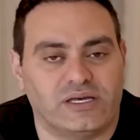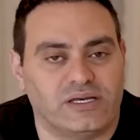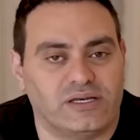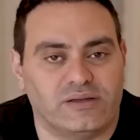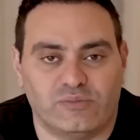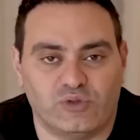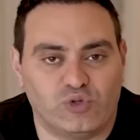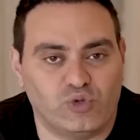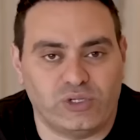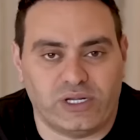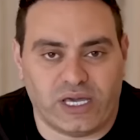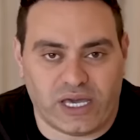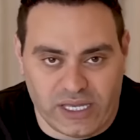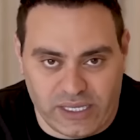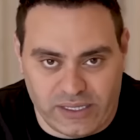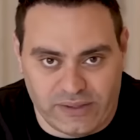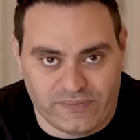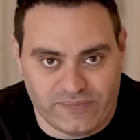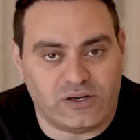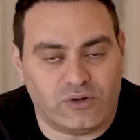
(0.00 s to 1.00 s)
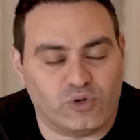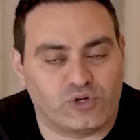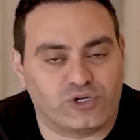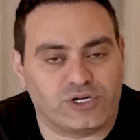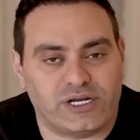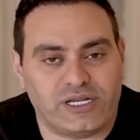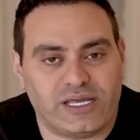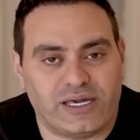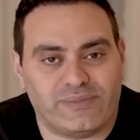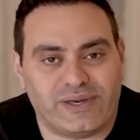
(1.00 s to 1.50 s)
آه، بدون نهايه
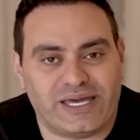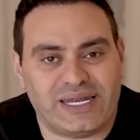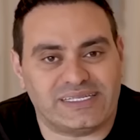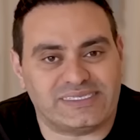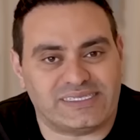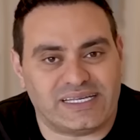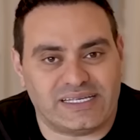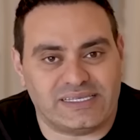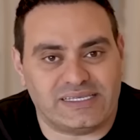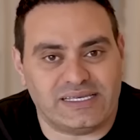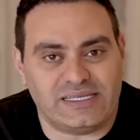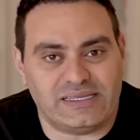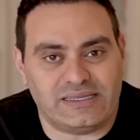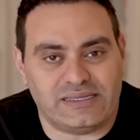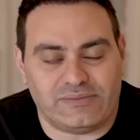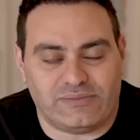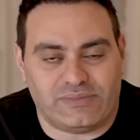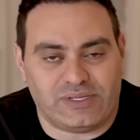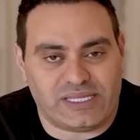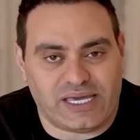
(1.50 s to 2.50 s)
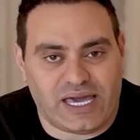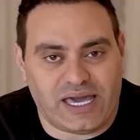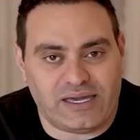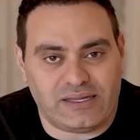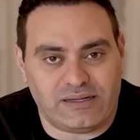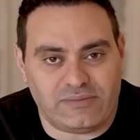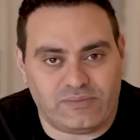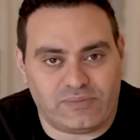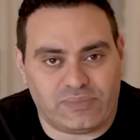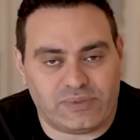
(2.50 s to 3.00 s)
اوكرانيا بقى لها سنتين
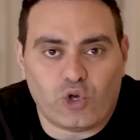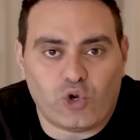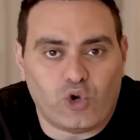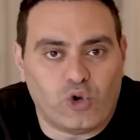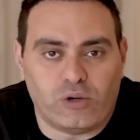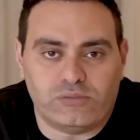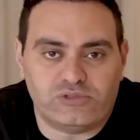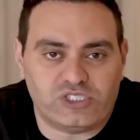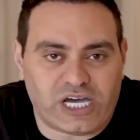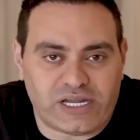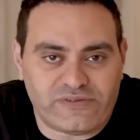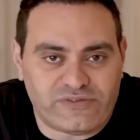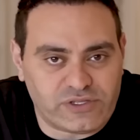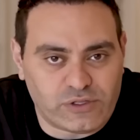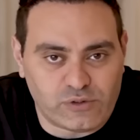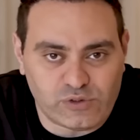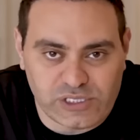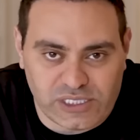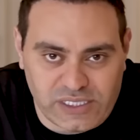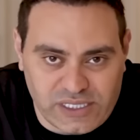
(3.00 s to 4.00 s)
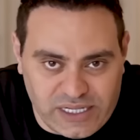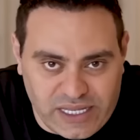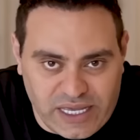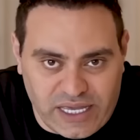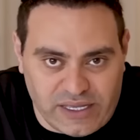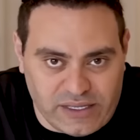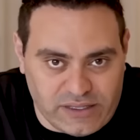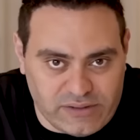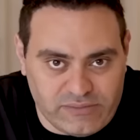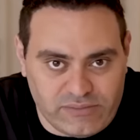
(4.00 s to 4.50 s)
بتحارب ومش عارفه توصل
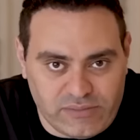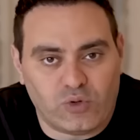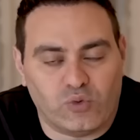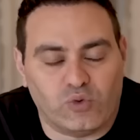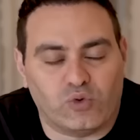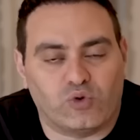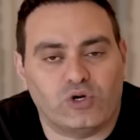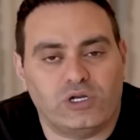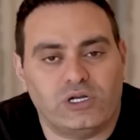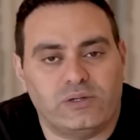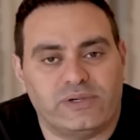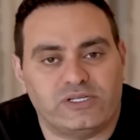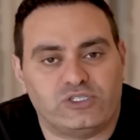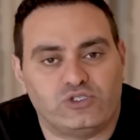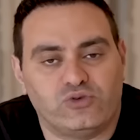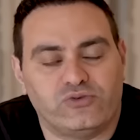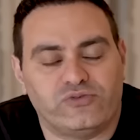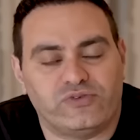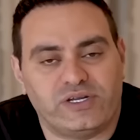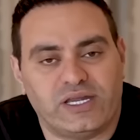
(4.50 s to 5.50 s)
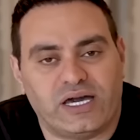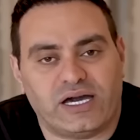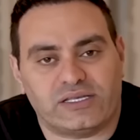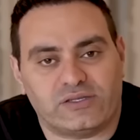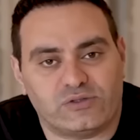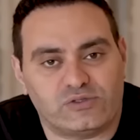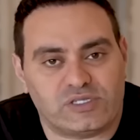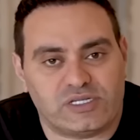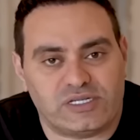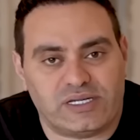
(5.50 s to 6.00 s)
لنهايه وكل ما تشوف انها
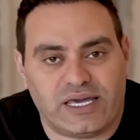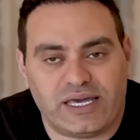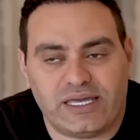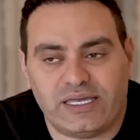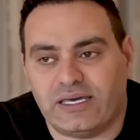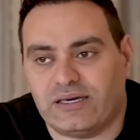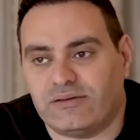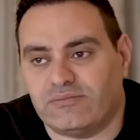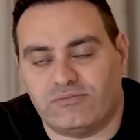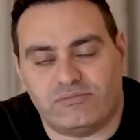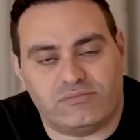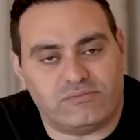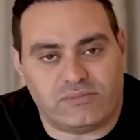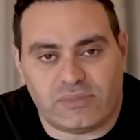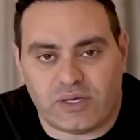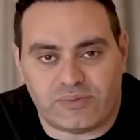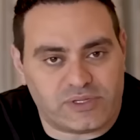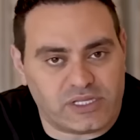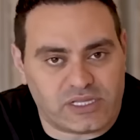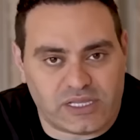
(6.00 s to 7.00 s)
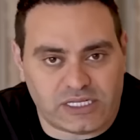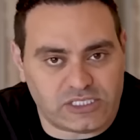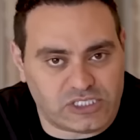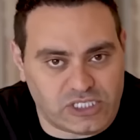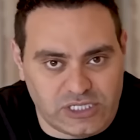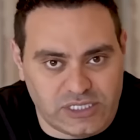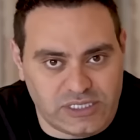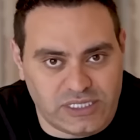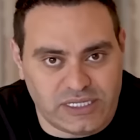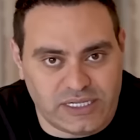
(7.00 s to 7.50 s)
هتوصل لنهايه ما
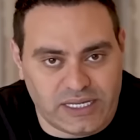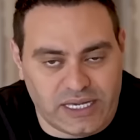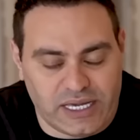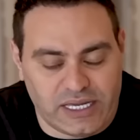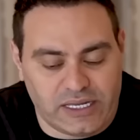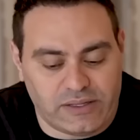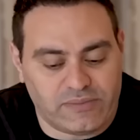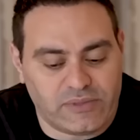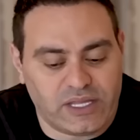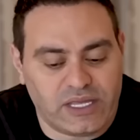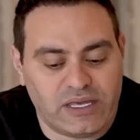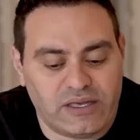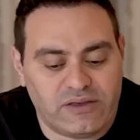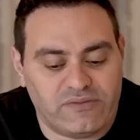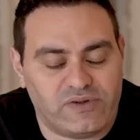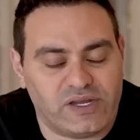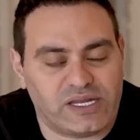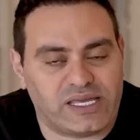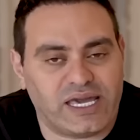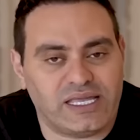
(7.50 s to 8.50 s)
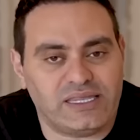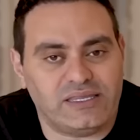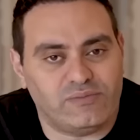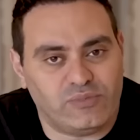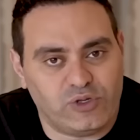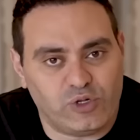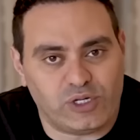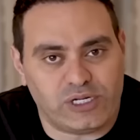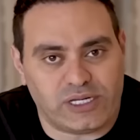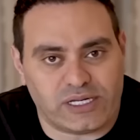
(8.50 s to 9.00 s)
بتطلعش ان دي نهايه
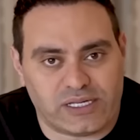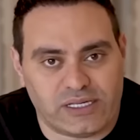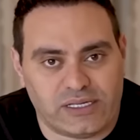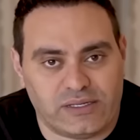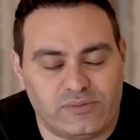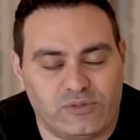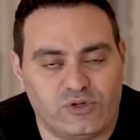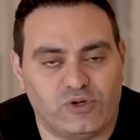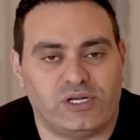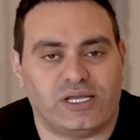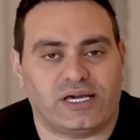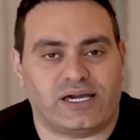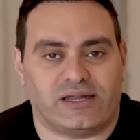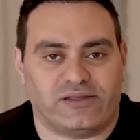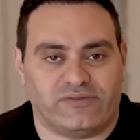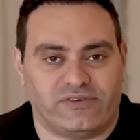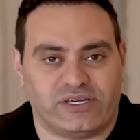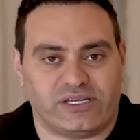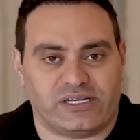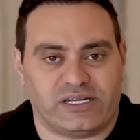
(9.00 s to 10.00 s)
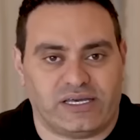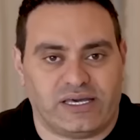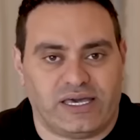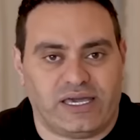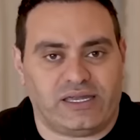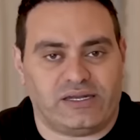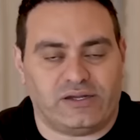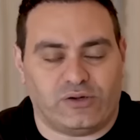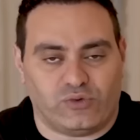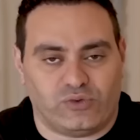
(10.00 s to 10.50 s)
فالكاتب بيقول لك ايه بيقول لك على فكره
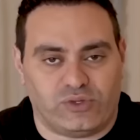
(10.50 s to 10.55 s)
احنا